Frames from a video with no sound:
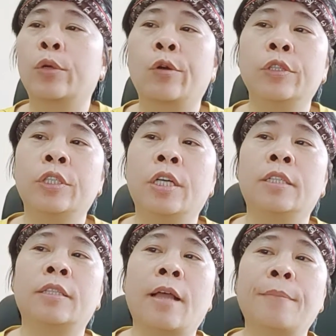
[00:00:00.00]
Có
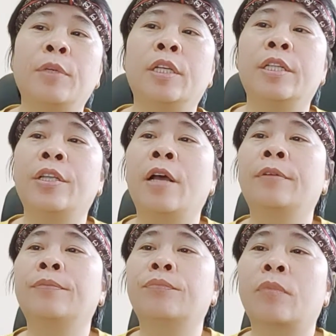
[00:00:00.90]
trên 80.000
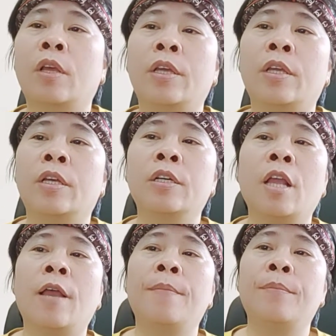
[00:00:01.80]
dân thì cứ
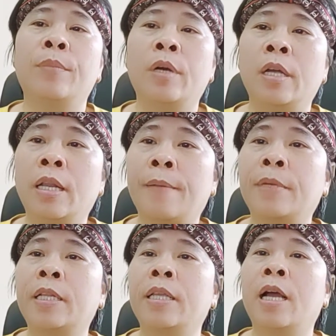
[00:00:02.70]
thêm
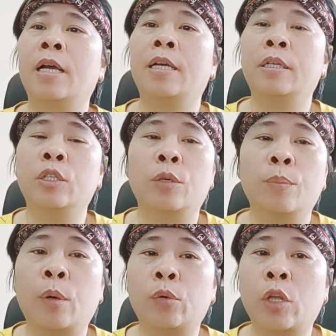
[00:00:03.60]
15.000 dân được
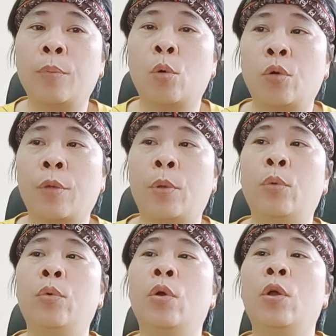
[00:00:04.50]
bầu thêm một đại
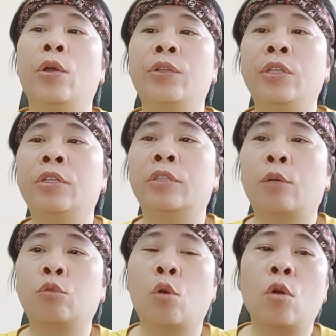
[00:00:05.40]
biểu, nhưng tổng
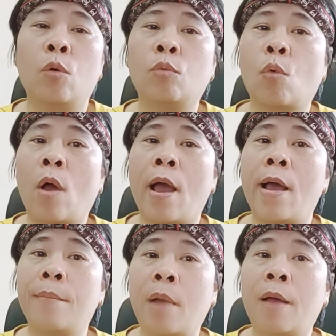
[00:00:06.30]
số không
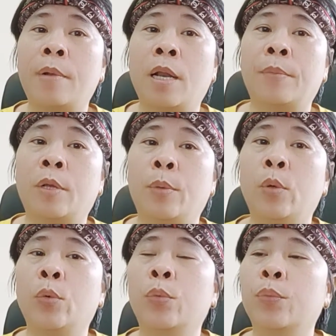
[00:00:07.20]
quá 35 đại
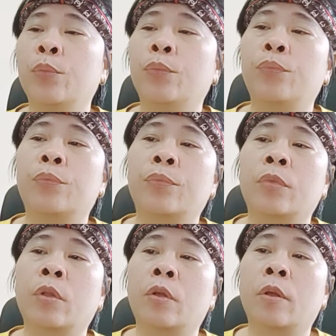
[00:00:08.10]
biểu.
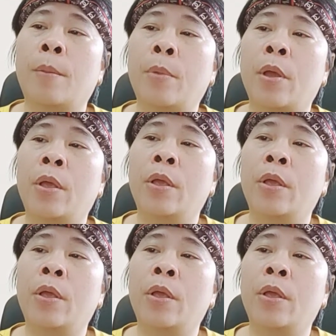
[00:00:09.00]
B.